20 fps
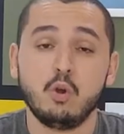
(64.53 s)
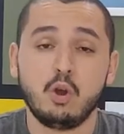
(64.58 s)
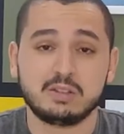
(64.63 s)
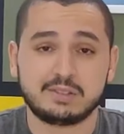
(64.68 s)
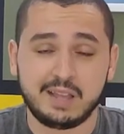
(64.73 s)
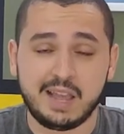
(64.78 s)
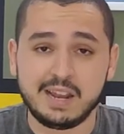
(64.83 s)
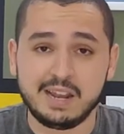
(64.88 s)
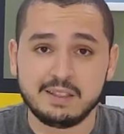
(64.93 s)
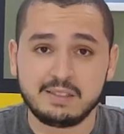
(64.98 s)
نوع
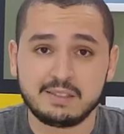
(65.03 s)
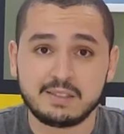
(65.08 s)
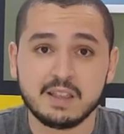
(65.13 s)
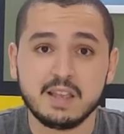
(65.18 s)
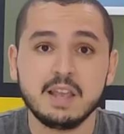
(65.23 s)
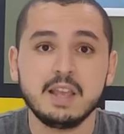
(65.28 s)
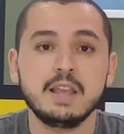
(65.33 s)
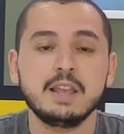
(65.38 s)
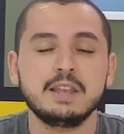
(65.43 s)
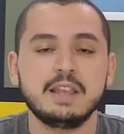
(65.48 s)
ثالث
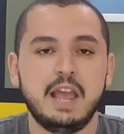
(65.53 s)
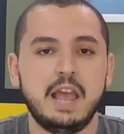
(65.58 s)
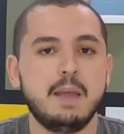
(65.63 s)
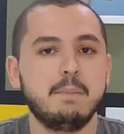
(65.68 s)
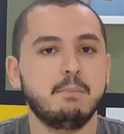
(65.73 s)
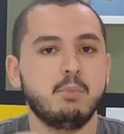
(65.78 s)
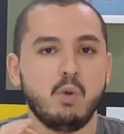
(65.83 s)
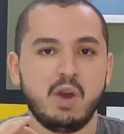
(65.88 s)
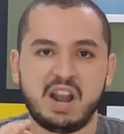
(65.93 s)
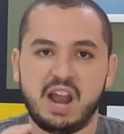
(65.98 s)

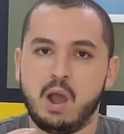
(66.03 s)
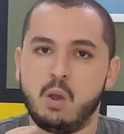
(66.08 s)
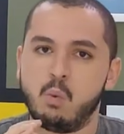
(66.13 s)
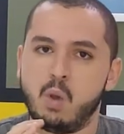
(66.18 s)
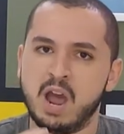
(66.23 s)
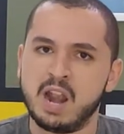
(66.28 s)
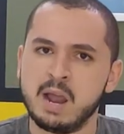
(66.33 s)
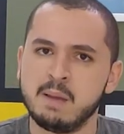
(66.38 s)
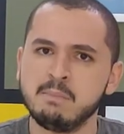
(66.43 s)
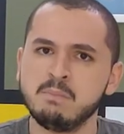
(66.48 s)
يحب ورقه
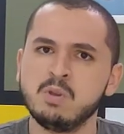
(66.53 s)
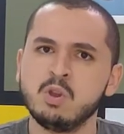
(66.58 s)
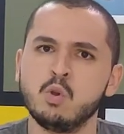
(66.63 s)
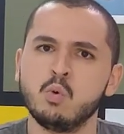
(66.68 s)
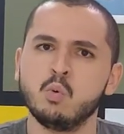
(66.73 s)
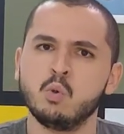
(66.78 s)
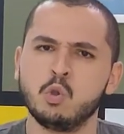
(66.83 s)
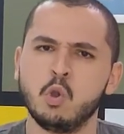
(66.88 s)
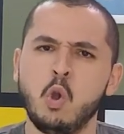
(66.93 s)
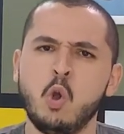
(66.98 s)
وقلم
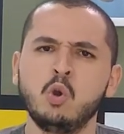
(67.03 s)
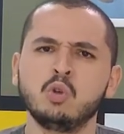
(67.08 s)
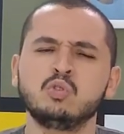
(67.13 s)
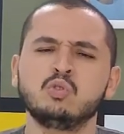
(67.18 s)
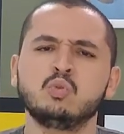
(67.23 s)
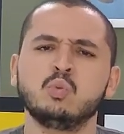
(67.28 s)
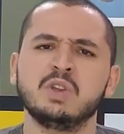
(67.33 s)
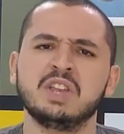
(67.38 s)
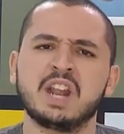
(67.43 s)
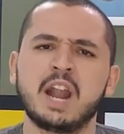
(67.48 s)
ويقعد
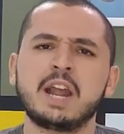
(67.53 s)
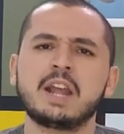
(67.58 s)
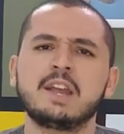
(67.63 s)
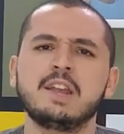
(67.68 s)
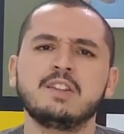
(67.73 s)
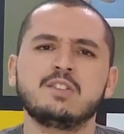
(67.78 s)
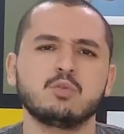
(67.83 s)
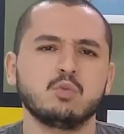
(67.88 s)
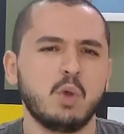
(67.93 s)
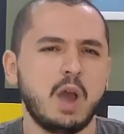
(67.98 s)

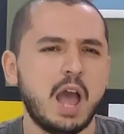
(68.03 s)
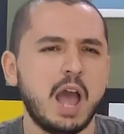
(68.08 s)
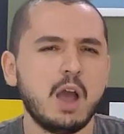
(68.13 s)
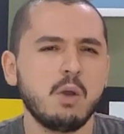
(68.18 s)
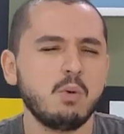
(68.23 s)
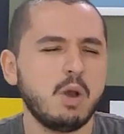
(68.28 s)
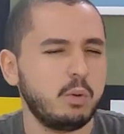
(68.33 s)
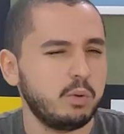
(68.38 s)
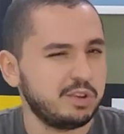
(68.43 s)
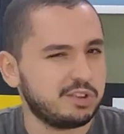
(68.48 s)
ويركز
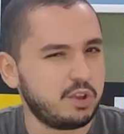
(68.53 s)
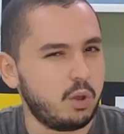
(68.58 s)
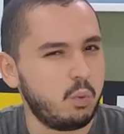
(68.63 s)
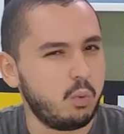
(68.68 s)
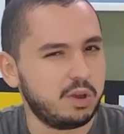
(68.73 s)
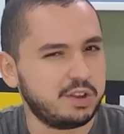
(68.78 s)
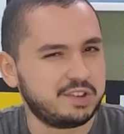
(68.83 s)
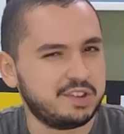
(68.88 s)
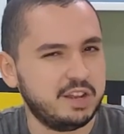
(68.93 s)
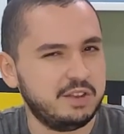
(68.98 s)
وقهوه
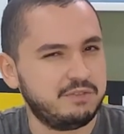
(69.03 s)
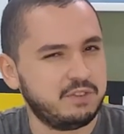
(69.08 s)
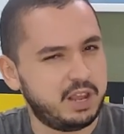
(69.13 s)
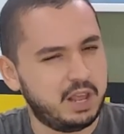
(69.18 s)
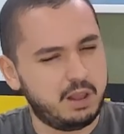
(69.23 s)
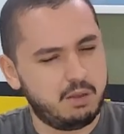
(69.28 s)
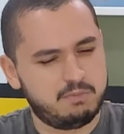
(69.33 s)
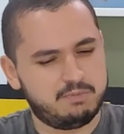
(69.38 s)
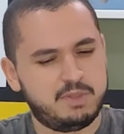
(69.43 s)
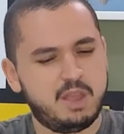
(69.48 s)
ويصور سيلفي
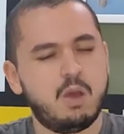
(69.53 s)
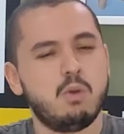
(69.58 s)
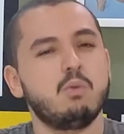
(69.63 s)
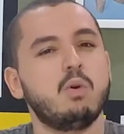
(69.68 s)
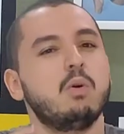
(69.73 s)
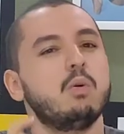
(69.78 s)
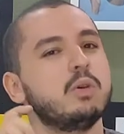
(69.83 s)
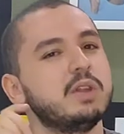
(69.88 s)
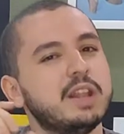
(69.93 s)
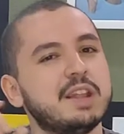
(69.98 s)
كده وبتاع
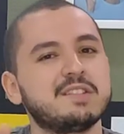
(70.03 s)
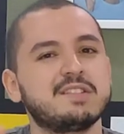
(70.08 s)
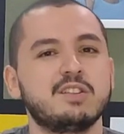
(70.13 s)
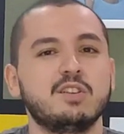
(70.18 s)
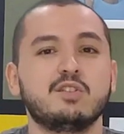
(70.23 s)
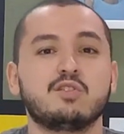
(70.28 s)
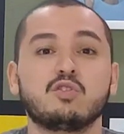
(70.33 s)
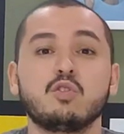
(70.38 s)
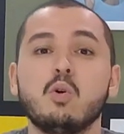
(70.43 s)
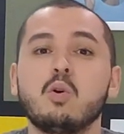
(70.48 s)

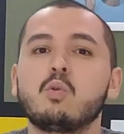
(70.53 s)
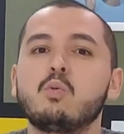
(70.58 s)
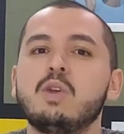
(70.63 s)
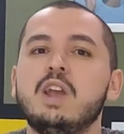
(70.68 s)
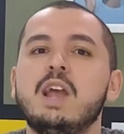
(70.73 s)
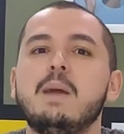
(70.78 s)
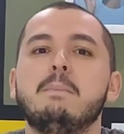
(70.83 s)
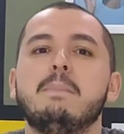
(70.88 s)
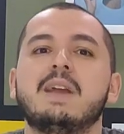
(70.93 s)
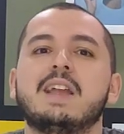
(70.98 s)
وينزل الصور
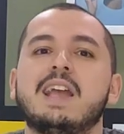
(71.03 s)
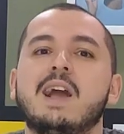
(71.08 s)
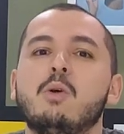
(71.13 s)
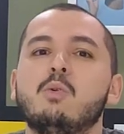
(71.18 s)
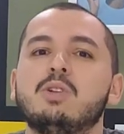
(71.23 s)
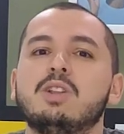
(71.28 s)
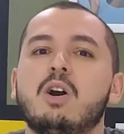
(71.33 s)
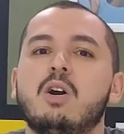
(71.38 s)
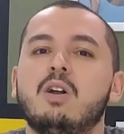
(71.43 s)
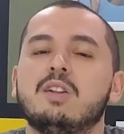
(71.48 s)
ويحب
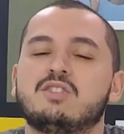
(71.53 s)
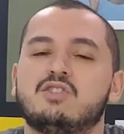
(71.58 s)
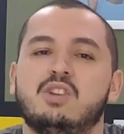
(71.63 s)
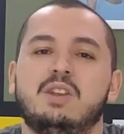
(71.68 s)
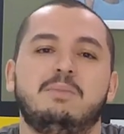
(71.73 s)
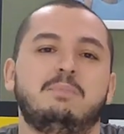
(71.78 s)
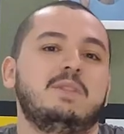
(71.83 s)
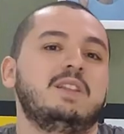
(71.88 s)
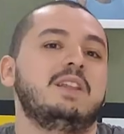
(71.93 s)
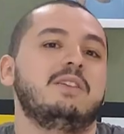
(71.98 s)
الجو ده خالص
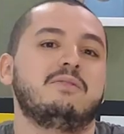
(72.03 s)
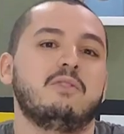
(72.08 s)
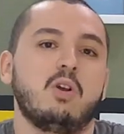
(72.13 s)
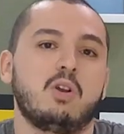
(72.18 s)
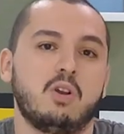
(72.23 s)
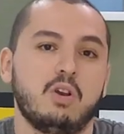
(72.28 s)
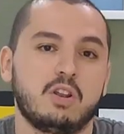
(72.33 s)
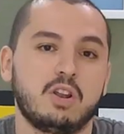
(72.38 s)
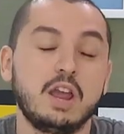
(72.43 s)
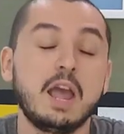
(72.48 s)
عشان يبتدي
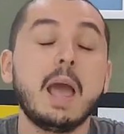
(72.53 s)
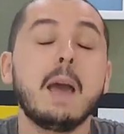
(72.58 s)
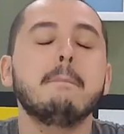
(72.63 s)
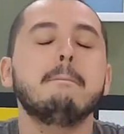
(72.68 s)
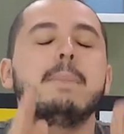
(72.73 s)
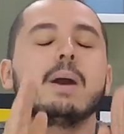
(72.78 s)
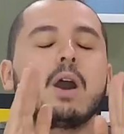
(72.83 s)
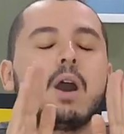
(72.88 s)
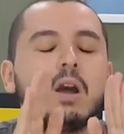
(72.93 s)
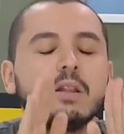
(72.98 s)
يفكر
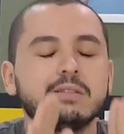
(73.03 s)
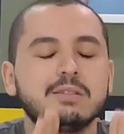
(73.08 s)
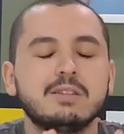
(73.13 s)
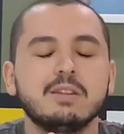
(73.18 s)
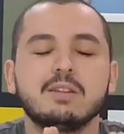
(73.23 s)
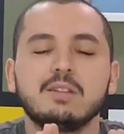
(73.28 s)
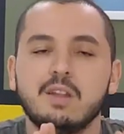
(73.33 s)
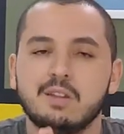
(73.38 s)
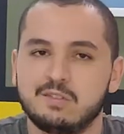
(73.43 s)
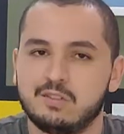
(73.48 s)
بغض
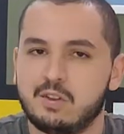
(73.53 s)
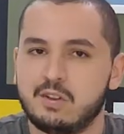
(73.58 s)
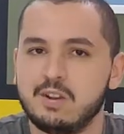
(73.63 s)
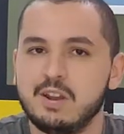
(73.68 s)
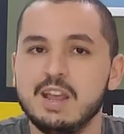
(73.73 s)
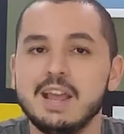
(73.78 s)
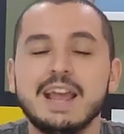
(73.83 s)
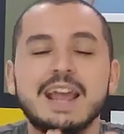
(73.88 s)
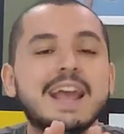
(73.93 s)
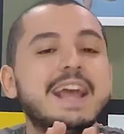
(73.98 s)
النظر
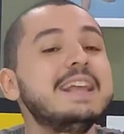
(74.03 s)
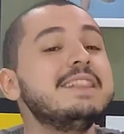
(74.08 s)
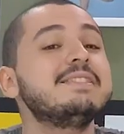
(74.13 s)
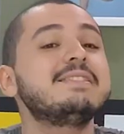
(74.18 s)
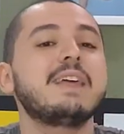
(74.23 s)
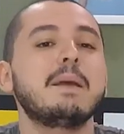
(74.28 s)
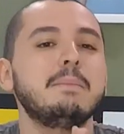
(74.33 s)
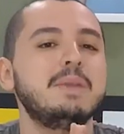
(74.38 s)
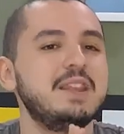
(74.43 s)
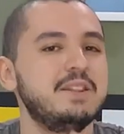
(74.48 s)

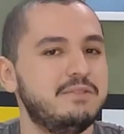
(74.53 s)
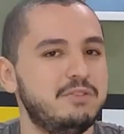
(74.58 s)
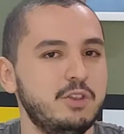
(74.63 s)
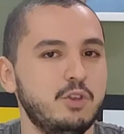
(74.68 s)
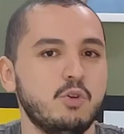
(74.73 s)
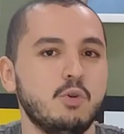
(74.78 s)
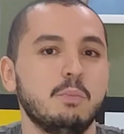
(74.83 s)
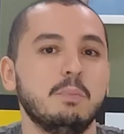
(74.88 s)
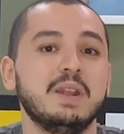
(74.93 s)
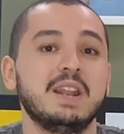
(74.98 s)
انت مين
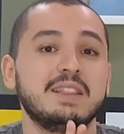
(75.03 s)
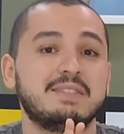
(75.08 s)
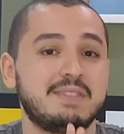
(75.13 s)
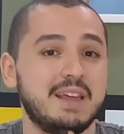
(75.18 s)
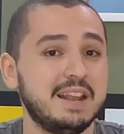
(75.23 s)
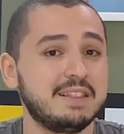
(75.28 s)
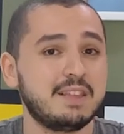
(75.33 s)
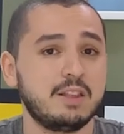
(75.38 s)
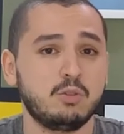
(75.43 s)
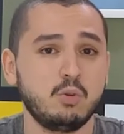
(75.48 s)
فيهم من
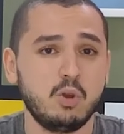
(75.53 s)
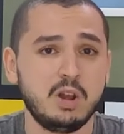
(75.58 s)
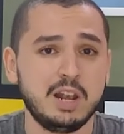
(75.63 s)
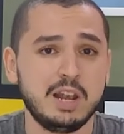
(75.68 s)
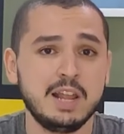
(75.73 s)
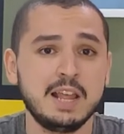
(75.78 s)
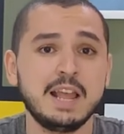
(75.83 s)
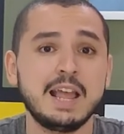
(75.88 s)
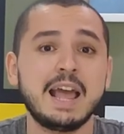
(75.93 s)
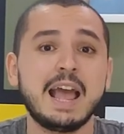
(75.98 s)
الثلاثه دول
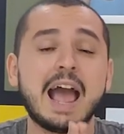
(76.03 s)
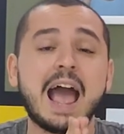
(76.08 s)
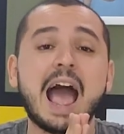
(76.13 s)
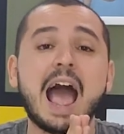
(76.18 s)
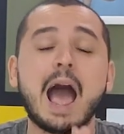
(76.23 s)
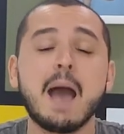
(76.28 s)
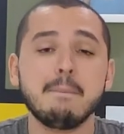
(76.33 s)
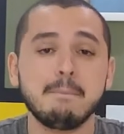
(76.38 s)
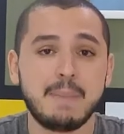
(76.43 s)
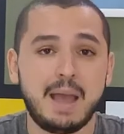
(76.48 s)

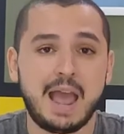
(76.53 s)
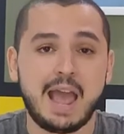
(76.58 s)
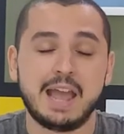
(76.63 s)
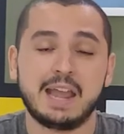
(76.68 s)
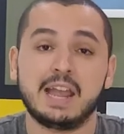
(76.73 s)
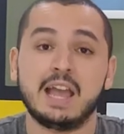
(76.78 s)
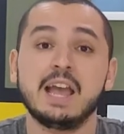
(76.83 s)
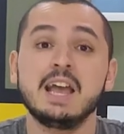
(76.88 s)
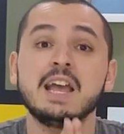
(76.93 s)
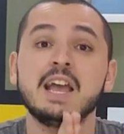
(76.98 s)
اهم
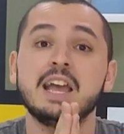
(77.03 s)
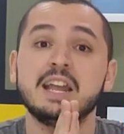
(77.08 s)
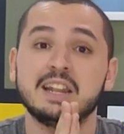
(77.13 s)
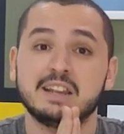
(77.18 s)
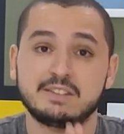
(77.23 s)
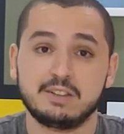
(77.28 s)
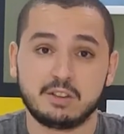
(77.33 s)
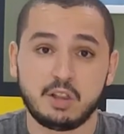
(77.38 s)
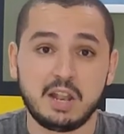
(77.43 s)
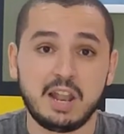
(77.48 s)
حاجه
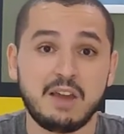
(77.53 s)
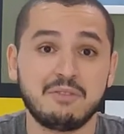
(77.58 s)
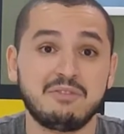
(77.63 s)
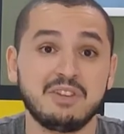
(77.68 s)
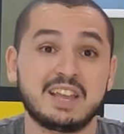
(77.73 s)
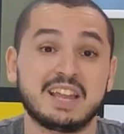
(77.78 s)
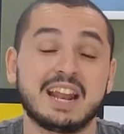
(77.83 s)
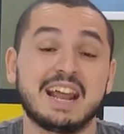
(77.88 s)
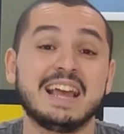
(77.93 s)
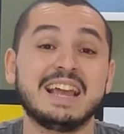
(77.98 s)
انك تطلع
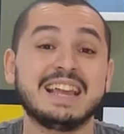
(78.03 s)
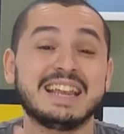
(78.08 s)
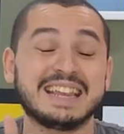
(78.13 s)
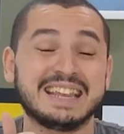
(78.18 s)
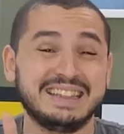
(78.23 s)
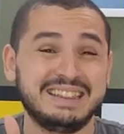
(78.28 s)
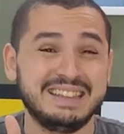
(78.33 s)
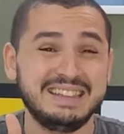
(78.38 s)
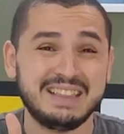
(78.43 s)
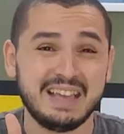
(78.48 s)
فكره
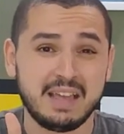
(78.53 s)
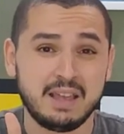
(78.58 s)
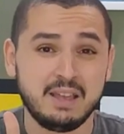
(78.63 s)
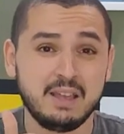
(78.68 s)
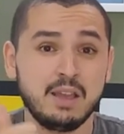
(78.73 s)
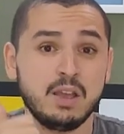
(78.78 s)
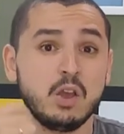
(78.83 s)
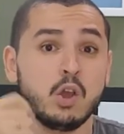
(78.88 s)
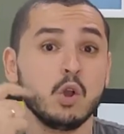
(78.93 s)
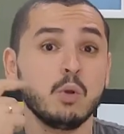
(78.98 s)
جديده
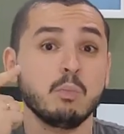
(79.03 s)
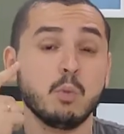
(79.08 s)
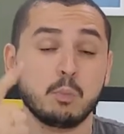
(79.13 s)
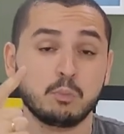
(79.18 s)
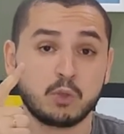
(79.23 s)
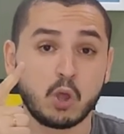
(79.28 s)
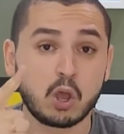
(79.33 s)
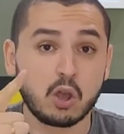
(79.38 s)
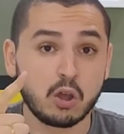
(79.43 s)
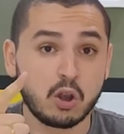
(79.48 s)

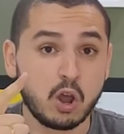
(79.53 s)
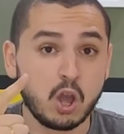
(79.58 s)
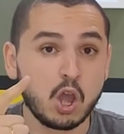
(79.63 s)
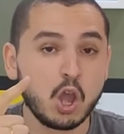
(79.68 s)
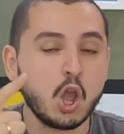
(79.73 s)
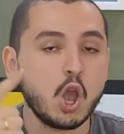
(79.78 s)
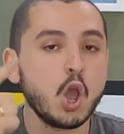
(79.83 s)
مبتكره